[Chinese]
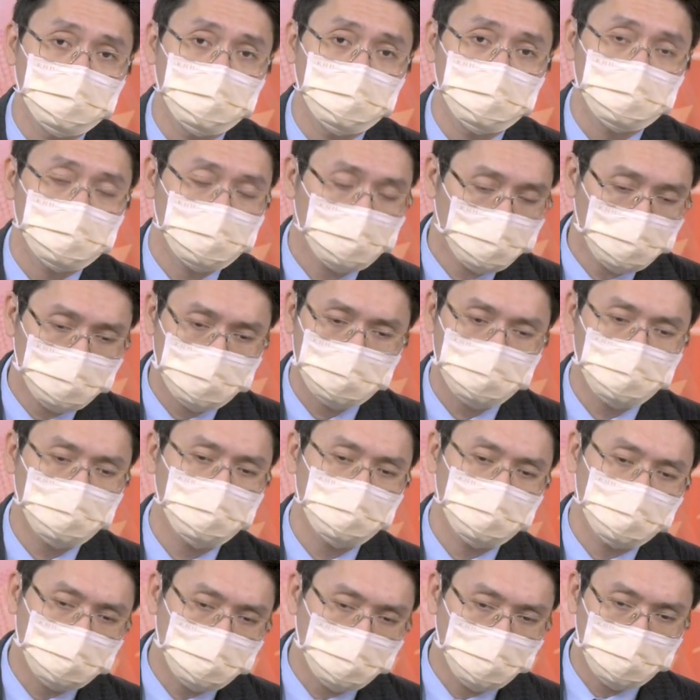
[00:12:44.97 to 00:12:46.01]
所以我就
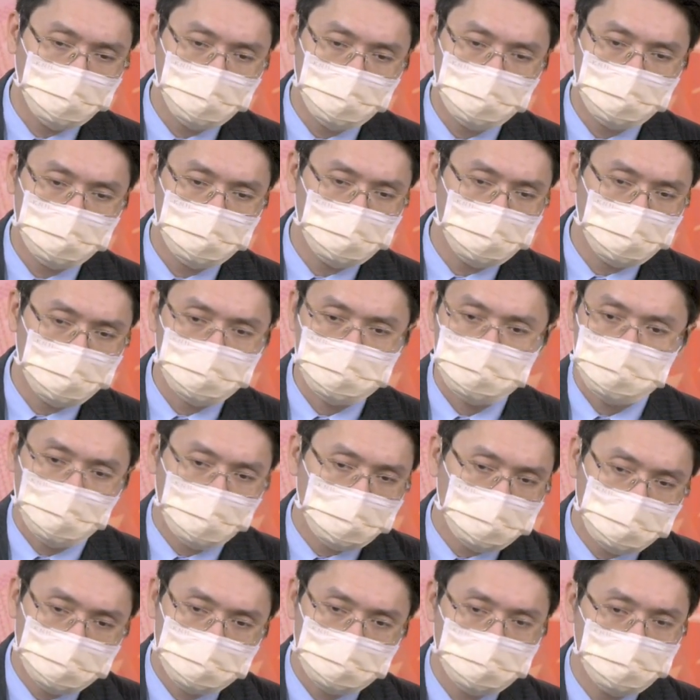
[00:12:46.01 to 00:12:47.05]
说有这种获利的股
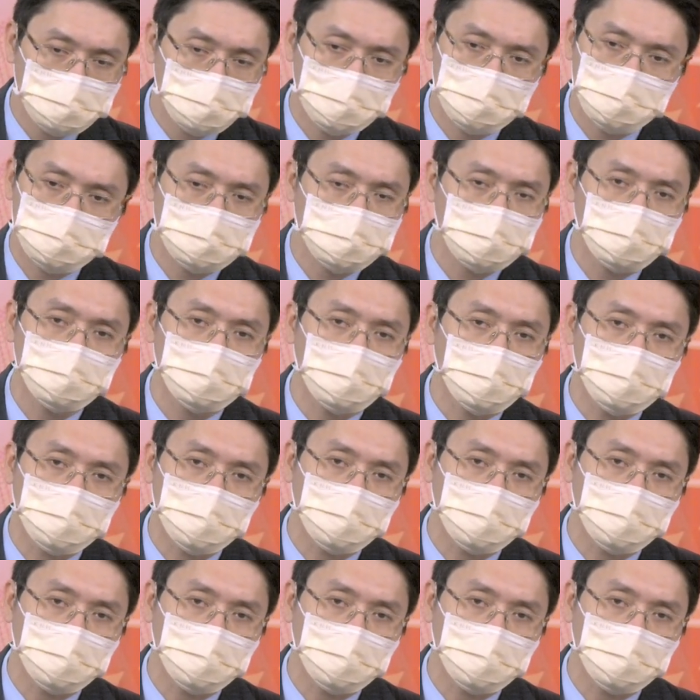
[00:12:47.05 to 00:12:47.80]
价，其实一堆都超过两百